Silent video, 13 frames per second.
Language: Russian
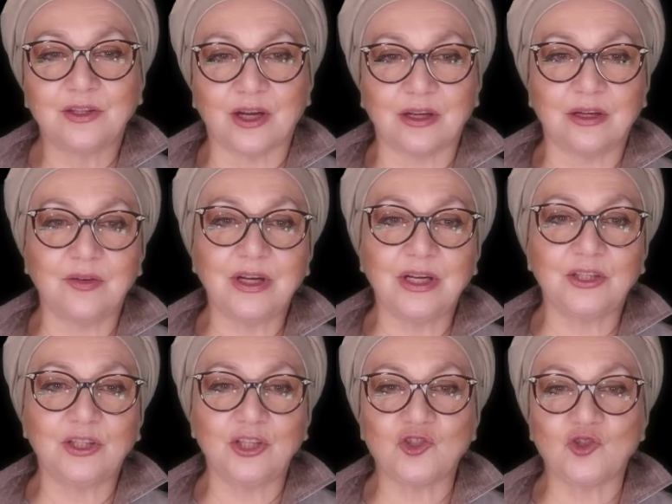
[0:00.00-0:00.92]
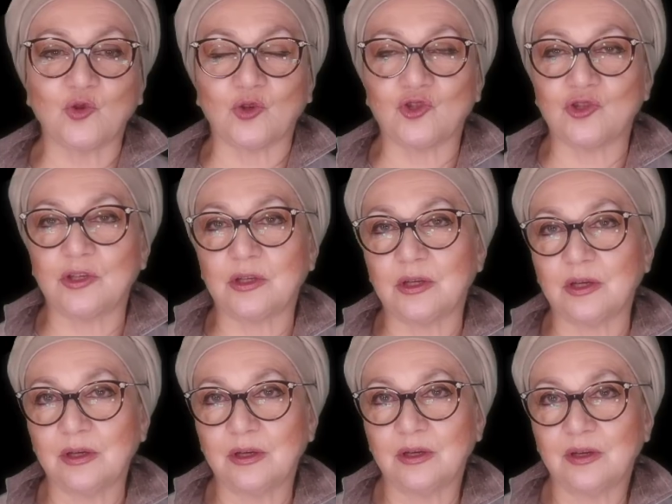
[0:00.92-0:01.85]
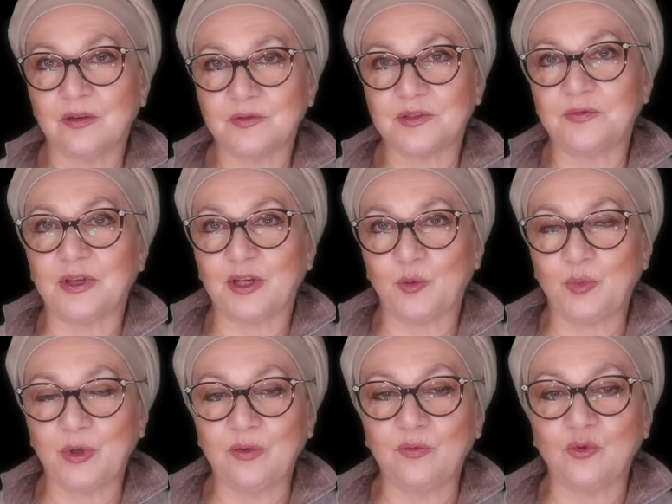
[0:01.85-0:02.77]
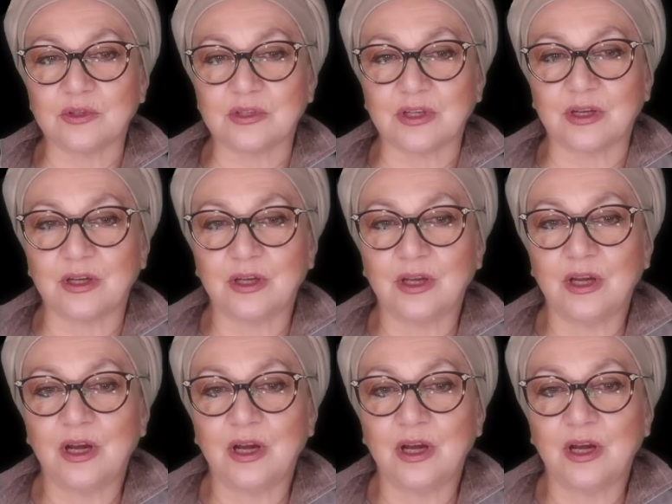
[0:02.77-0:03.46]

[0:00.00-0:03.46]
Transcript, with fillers: Так говорят источники в сфере перевозок.